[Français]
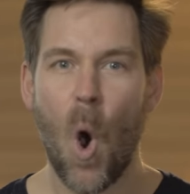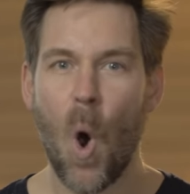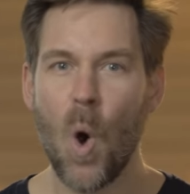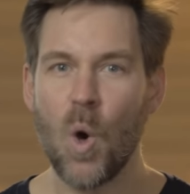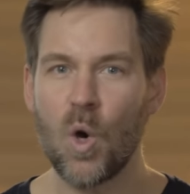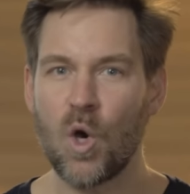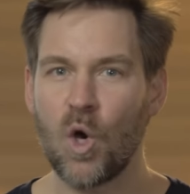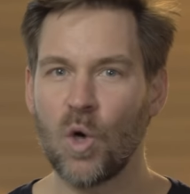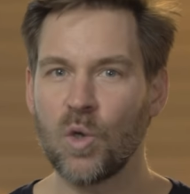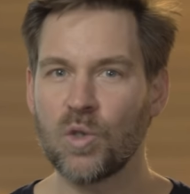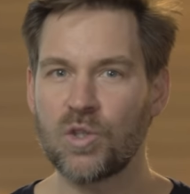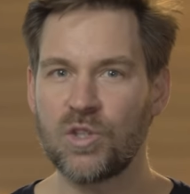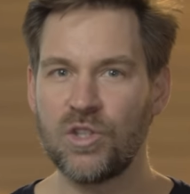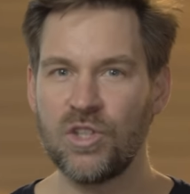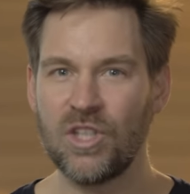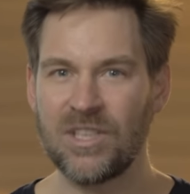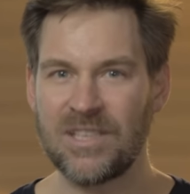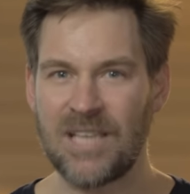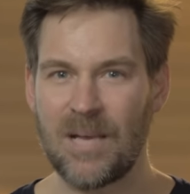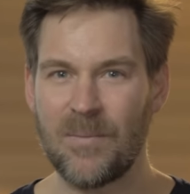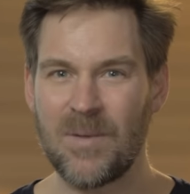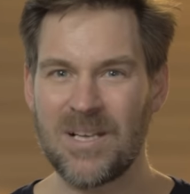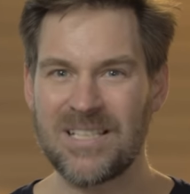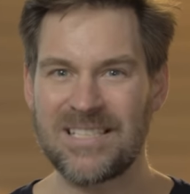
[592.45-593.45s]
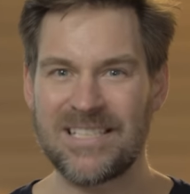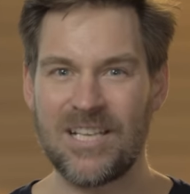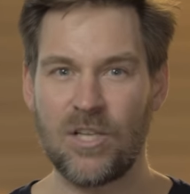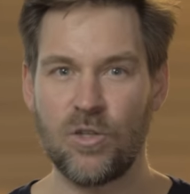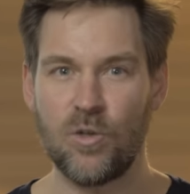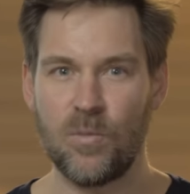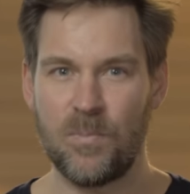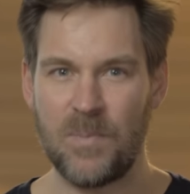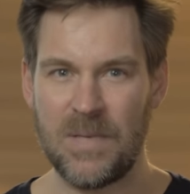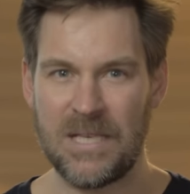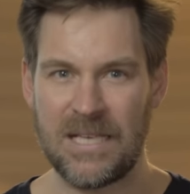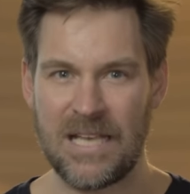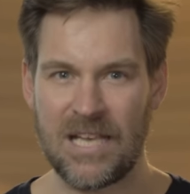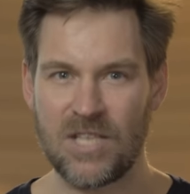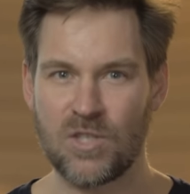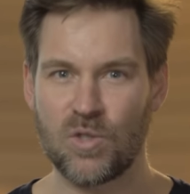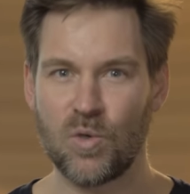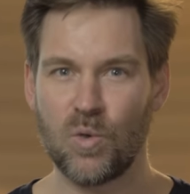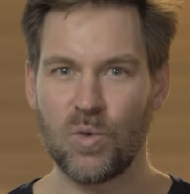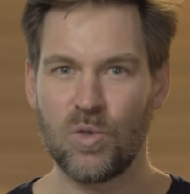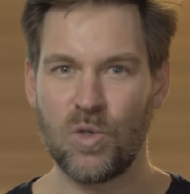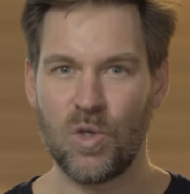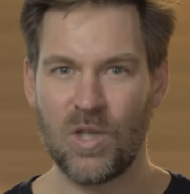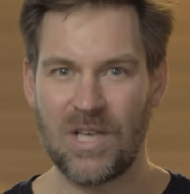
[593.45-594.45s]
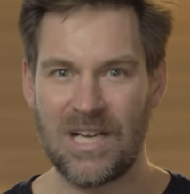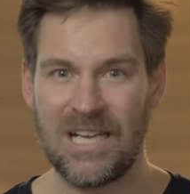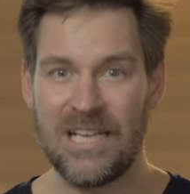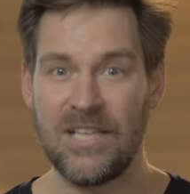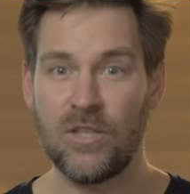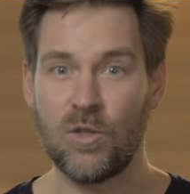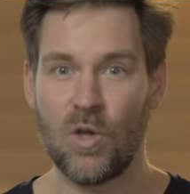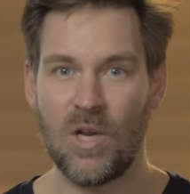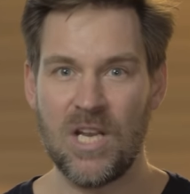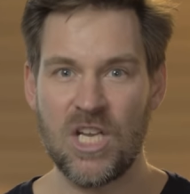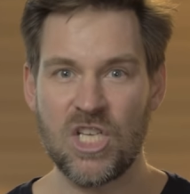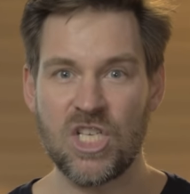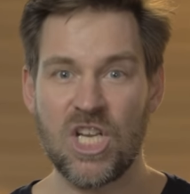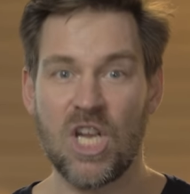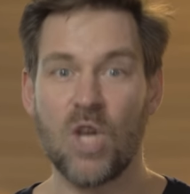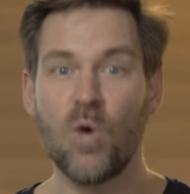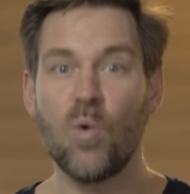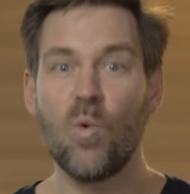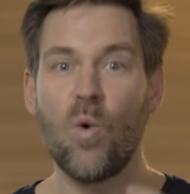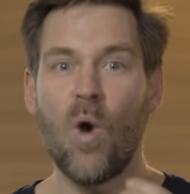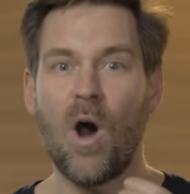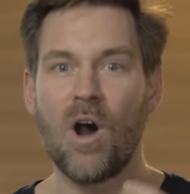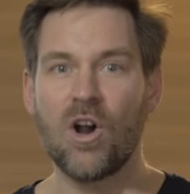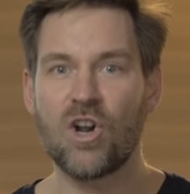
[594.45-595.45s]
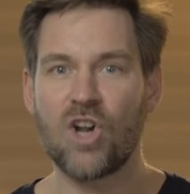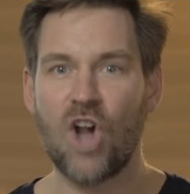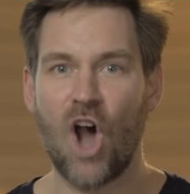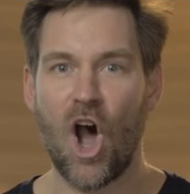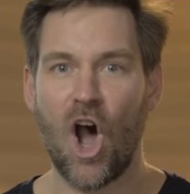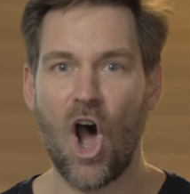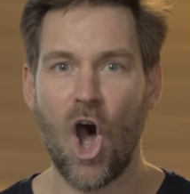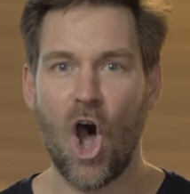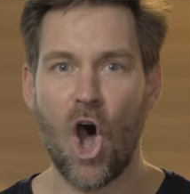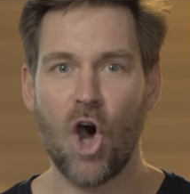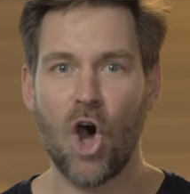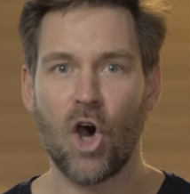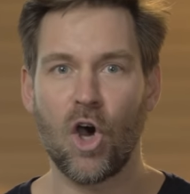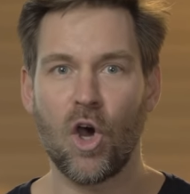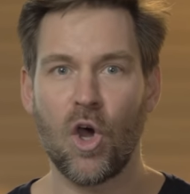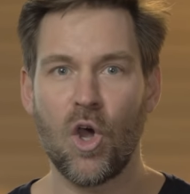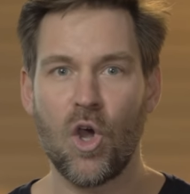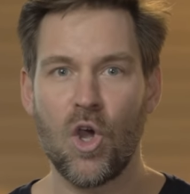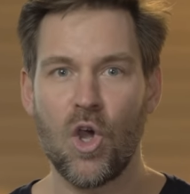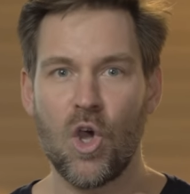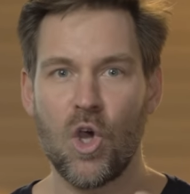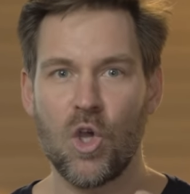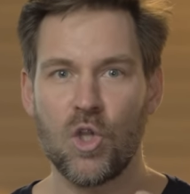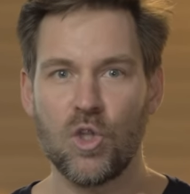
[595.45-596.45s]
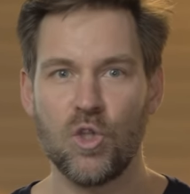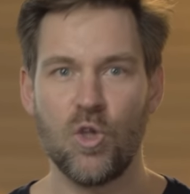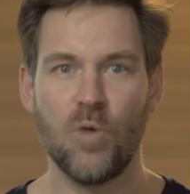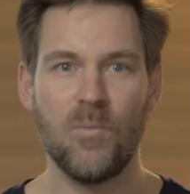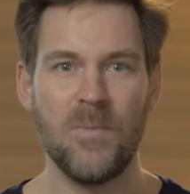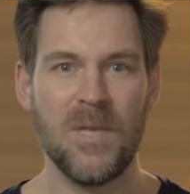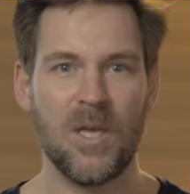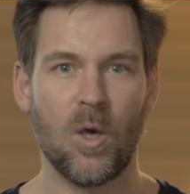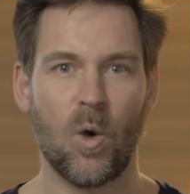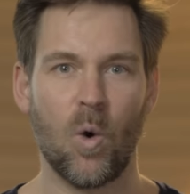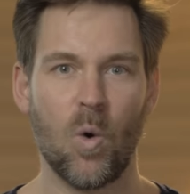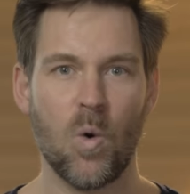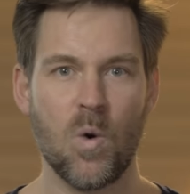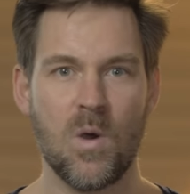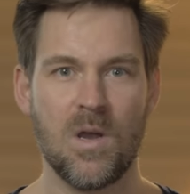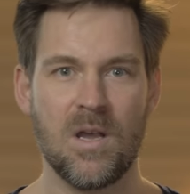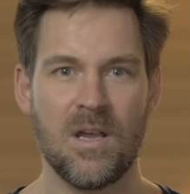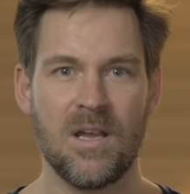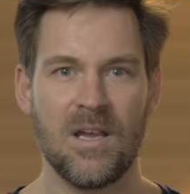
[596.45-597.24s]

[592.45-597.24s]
On compte notamment celles de Picasso, de Klee, de Léger ou encore de Miro.